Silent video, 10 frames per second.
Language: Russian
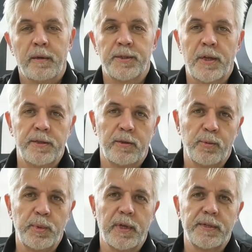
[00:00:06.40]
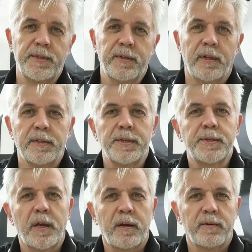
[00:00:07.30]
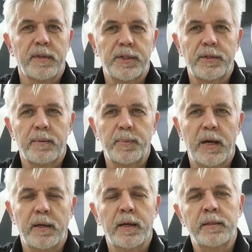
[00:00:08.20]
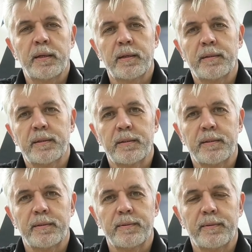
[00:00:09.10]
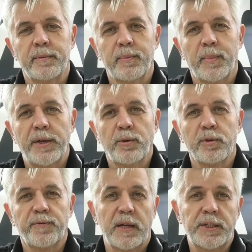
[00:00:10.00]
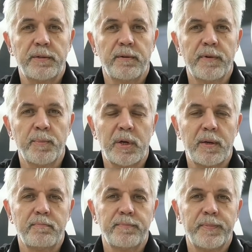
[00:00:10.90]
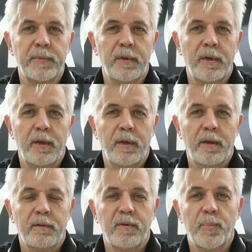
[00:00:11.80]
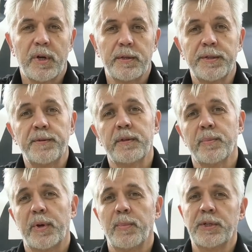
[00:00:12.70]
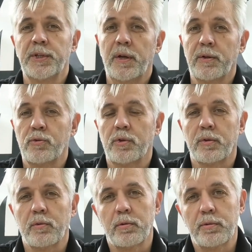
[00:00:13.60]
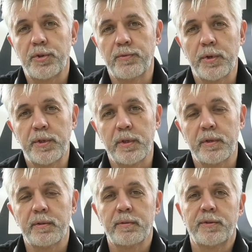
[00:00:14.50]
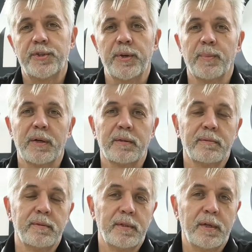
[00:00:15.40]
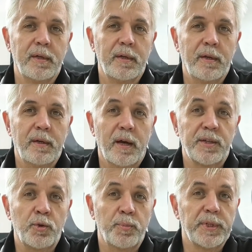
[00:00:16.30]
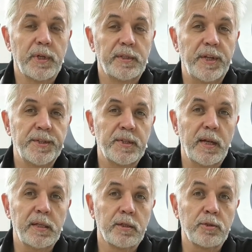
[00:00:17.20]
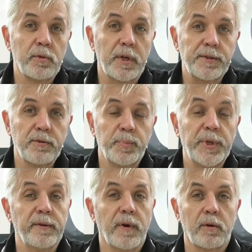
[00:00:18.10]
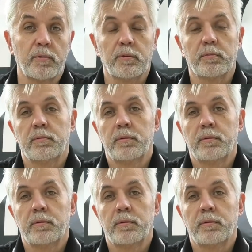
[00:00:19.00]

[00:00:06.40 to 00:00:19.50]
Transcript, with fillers: Задник у меня сделан из старого нашего плаката «Бойкот фальшивым выбором». Выборы действительно приближаются, но сегодня тема особенная – 30 лет государственному перевороту,